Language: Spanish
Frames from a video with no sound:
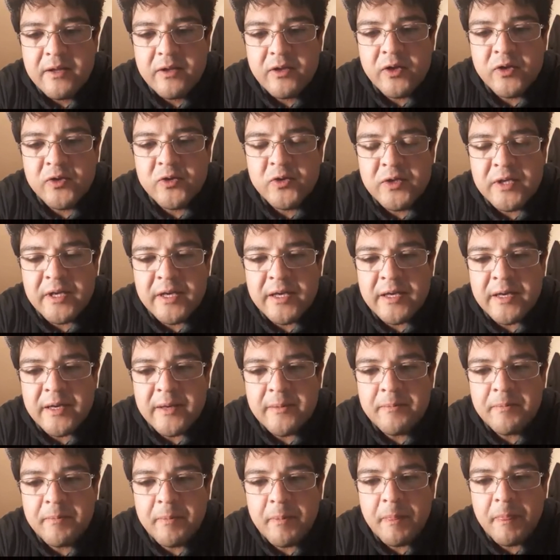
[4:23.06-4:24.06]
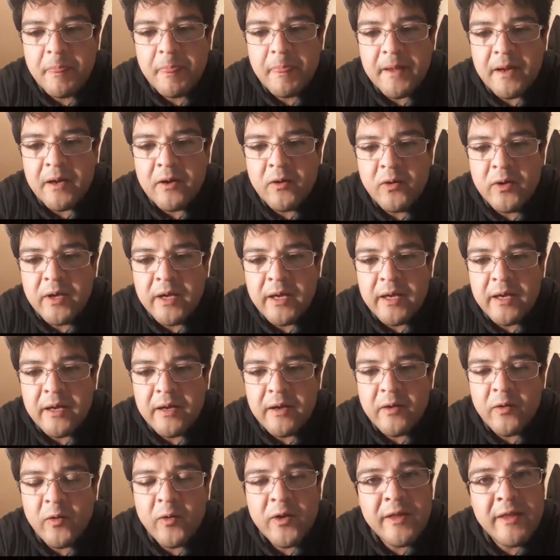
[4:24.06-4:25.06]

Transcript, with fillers: Entonces, lo que